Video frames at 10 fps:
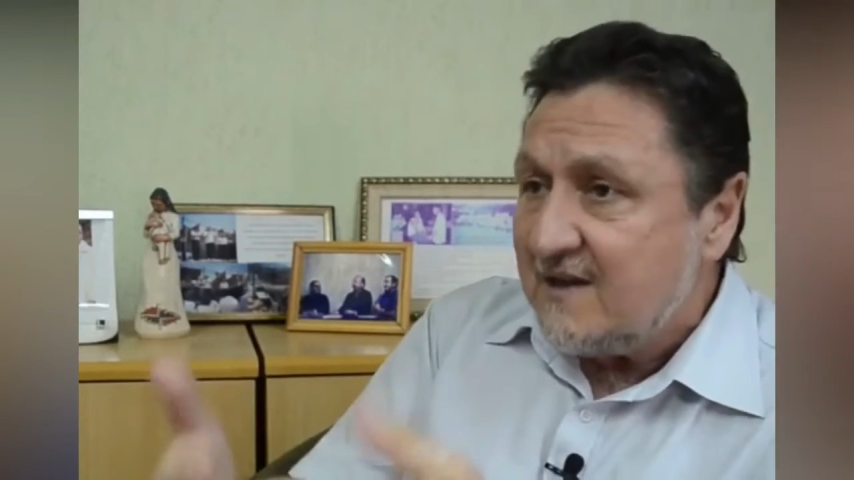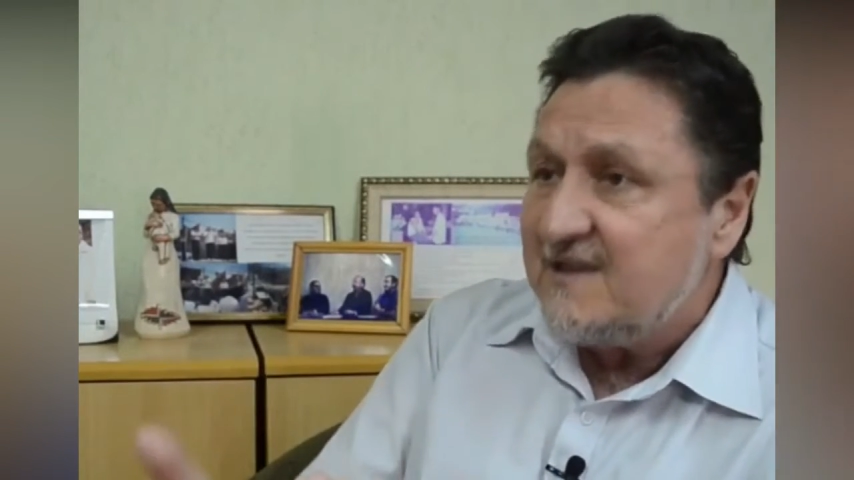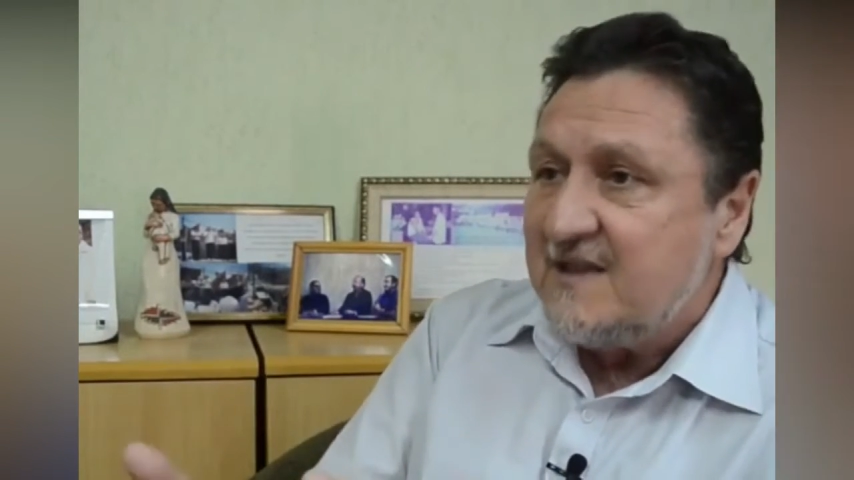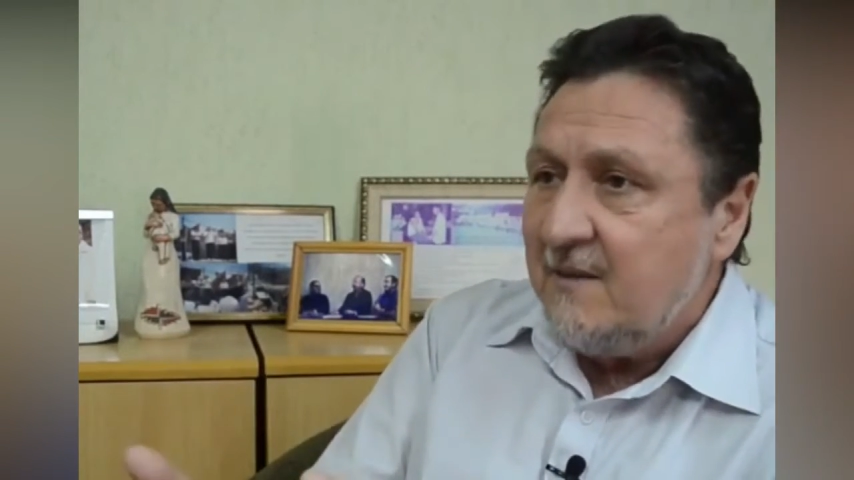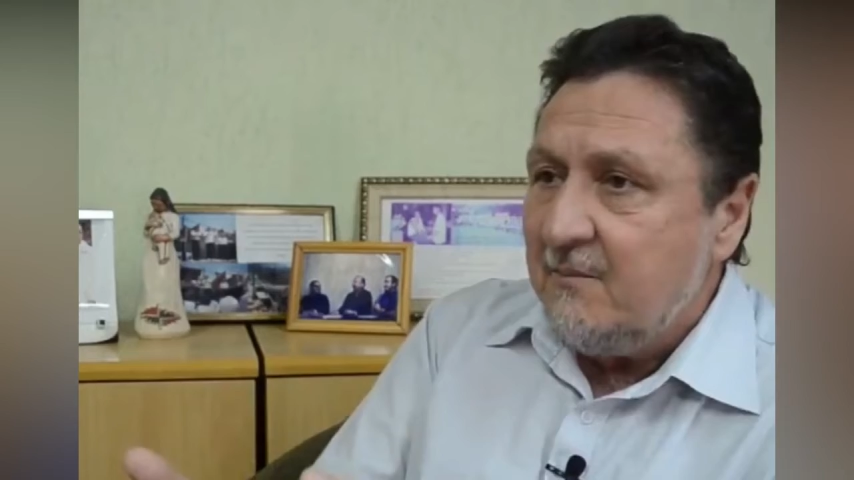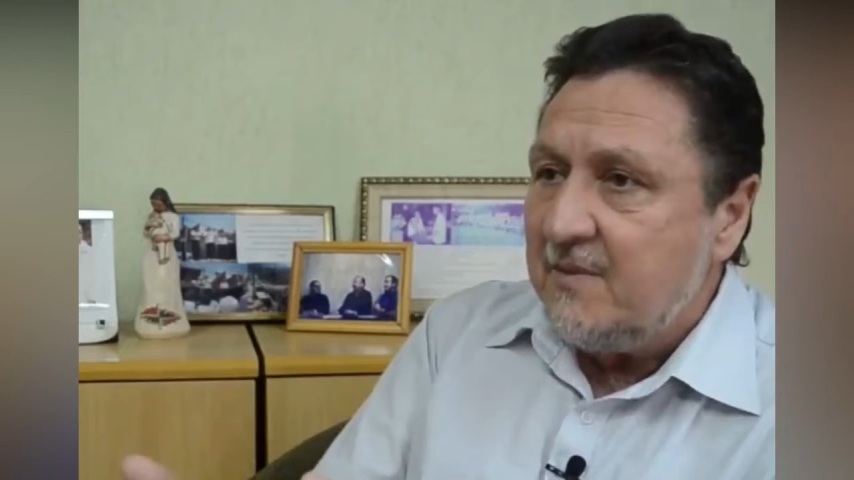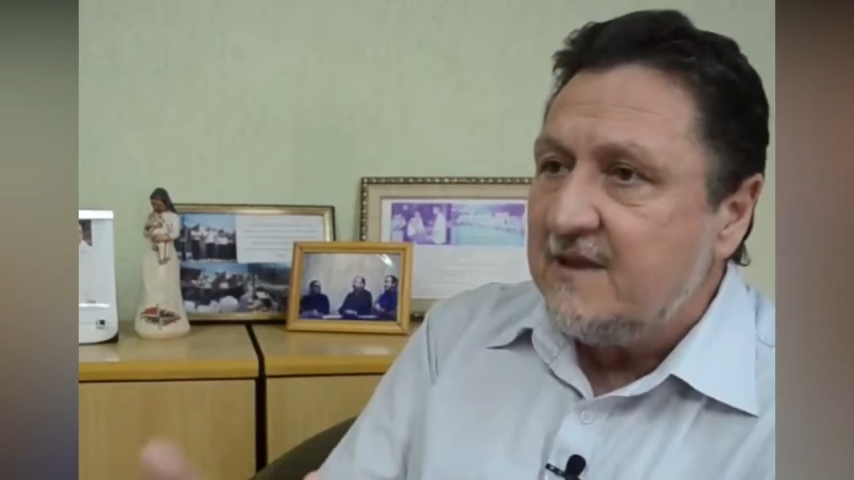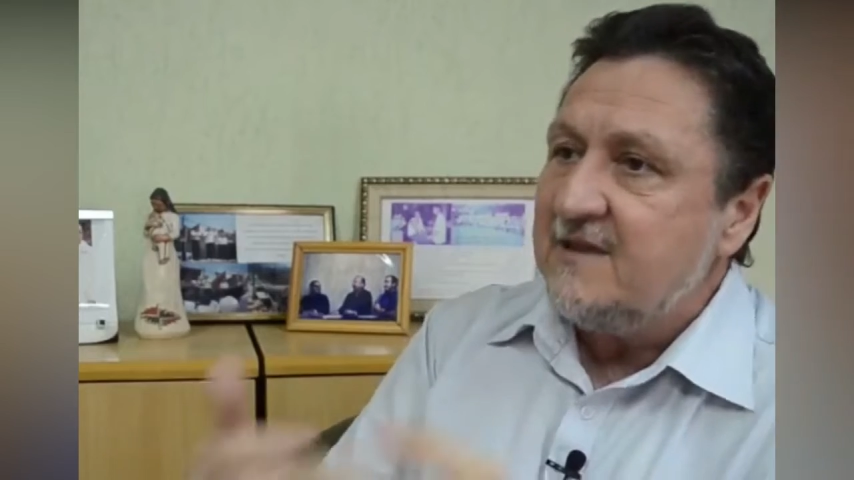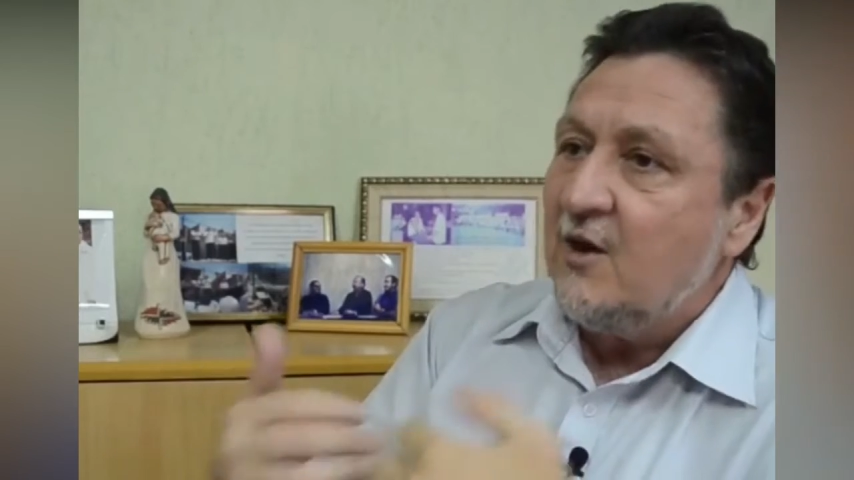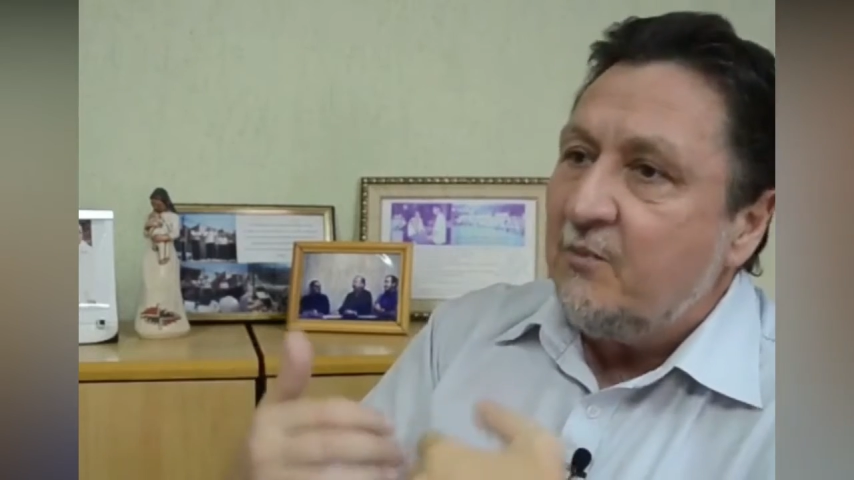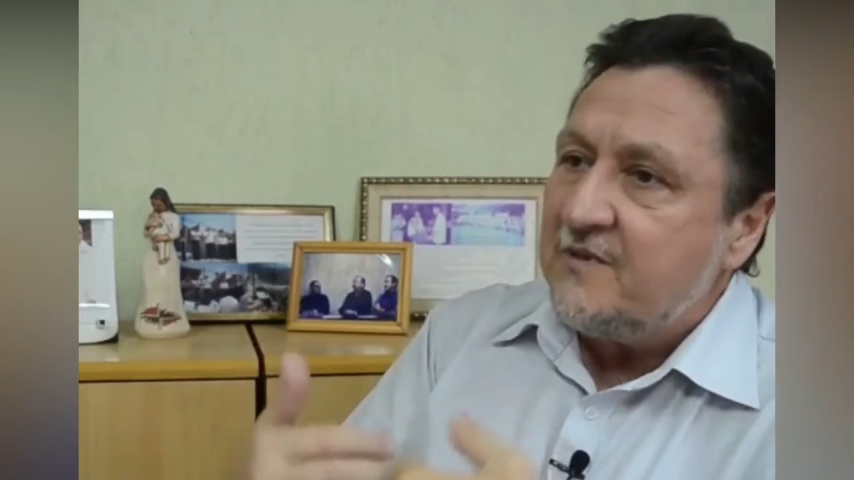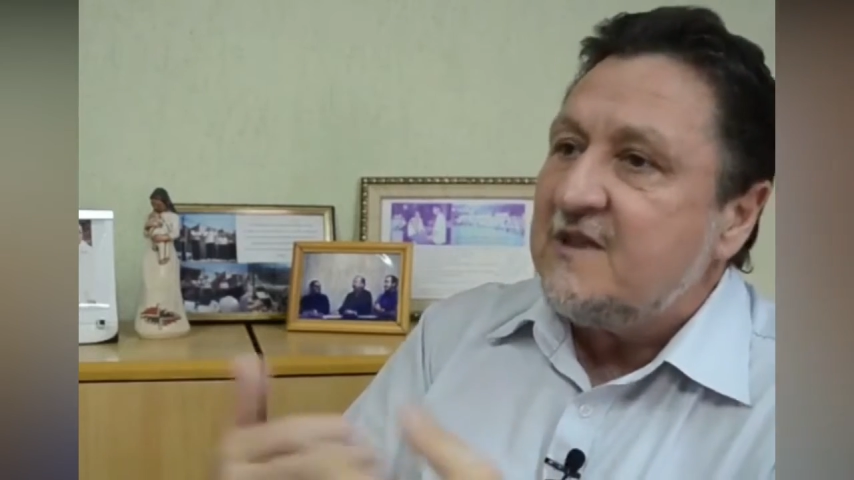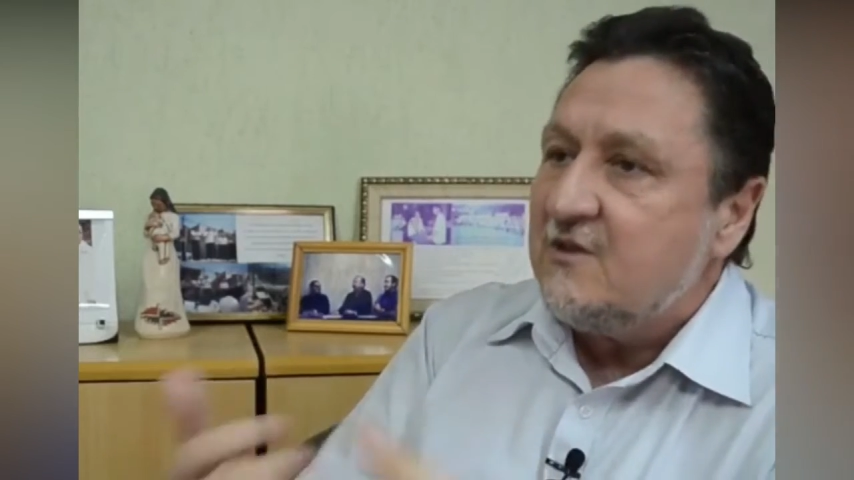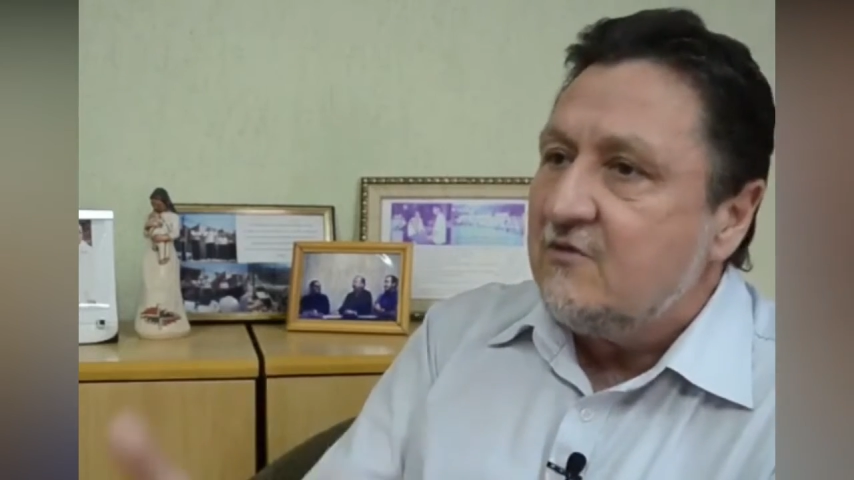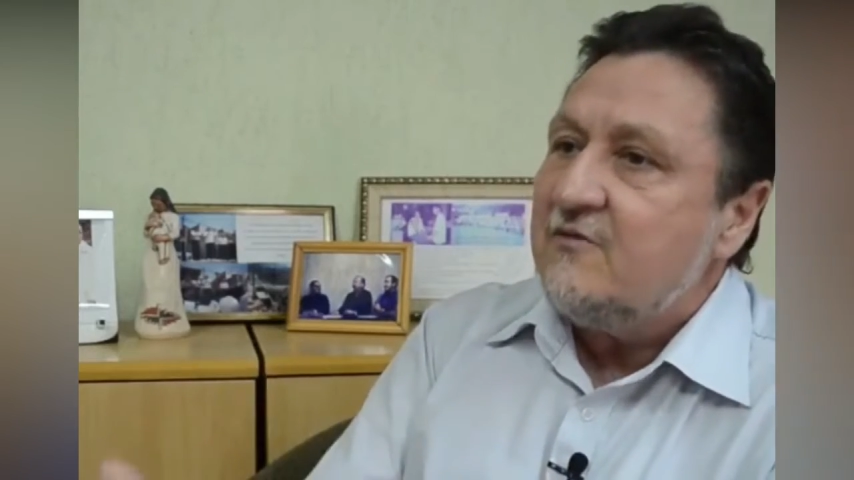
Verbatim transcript: simples e eu preciso